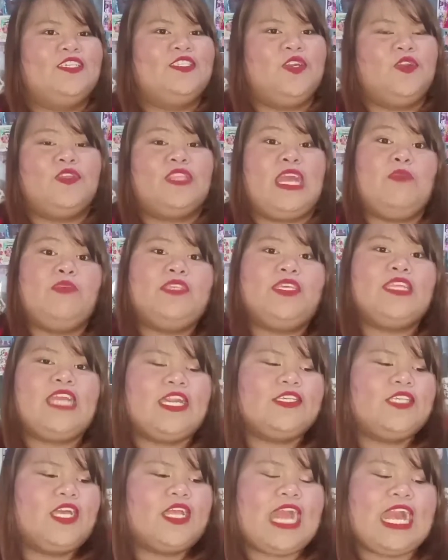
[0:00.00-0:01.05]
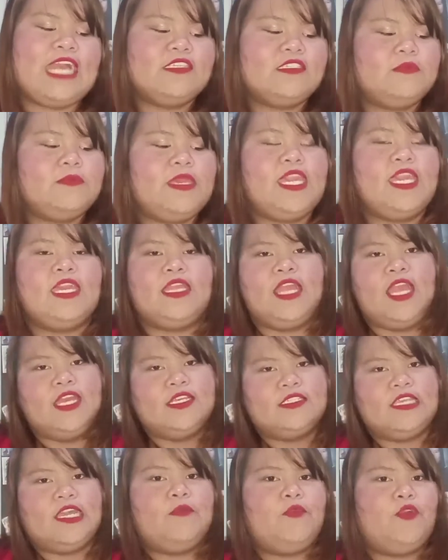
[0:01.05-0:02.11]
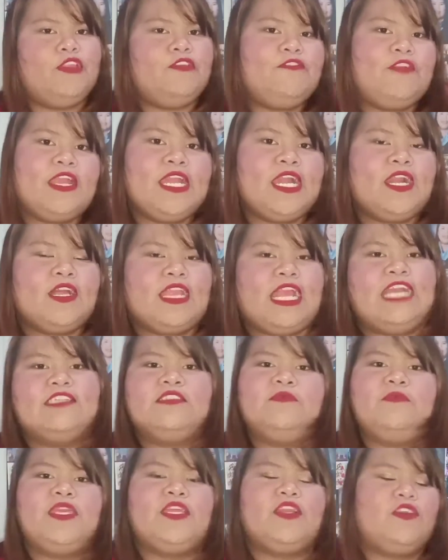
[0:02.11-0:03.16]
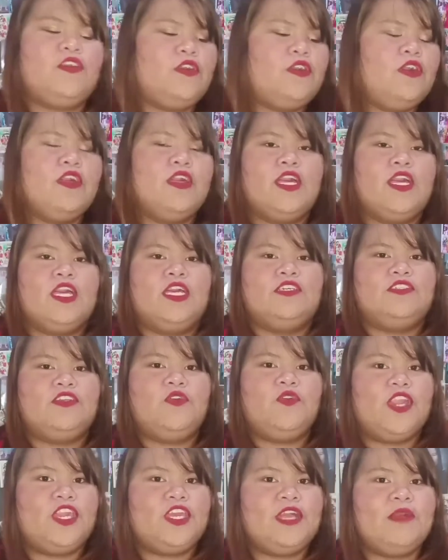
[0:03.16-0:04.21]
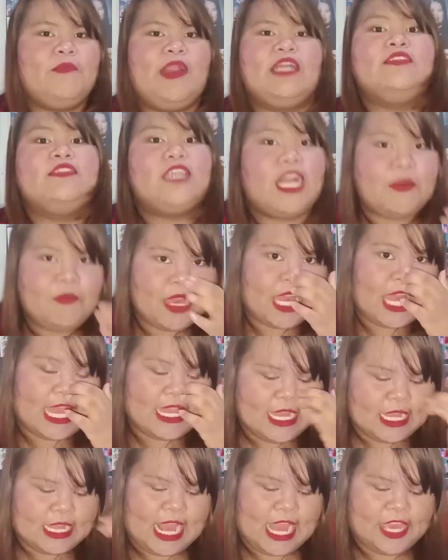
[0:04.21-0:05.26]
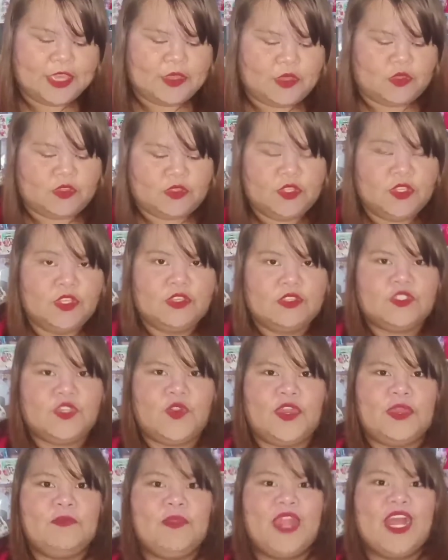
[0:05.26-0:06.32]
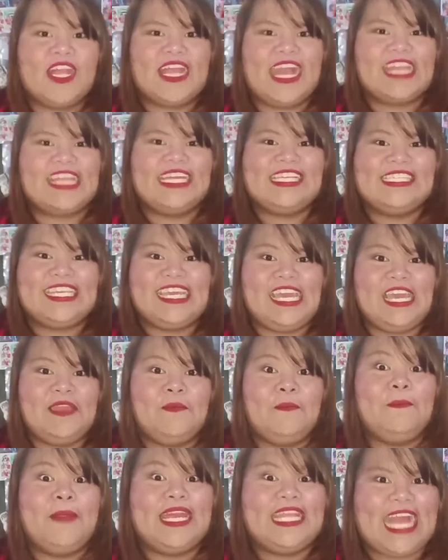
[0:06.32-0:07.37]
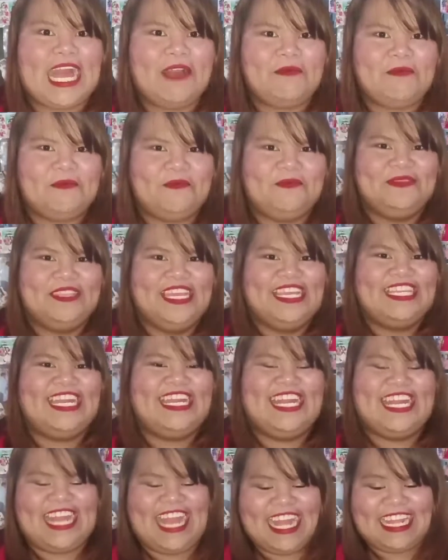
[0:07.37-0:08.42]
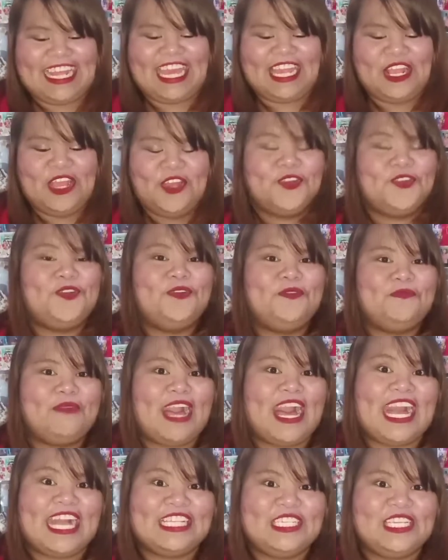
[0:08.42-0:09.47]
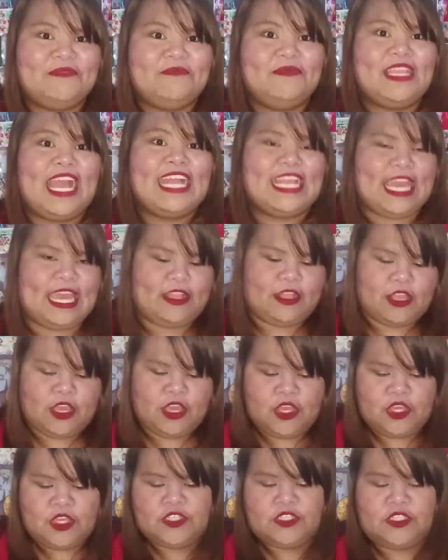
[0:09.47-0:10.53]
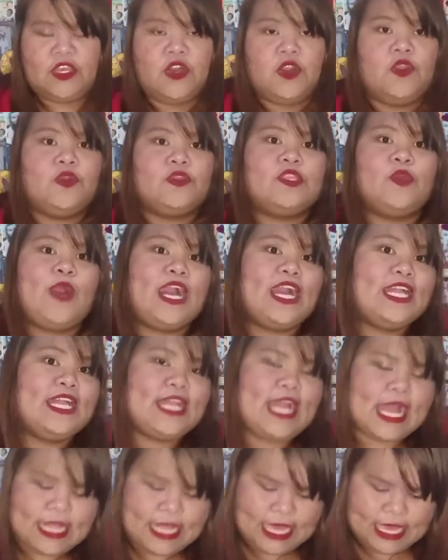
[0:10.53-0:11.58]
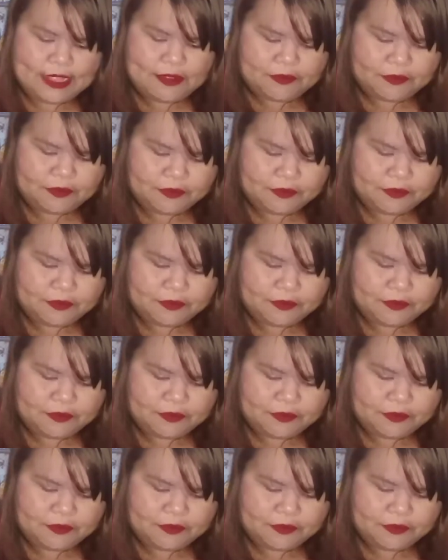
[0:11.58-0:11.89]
So, tapos na tayo sa classmate, sa boyfriend ng classmate ko. So, ngayon naman, sa kamag-anak tayo. So, i-prank natin si Madam. Tingnan natin kung ma-achieve natin. So, tawagan na natin.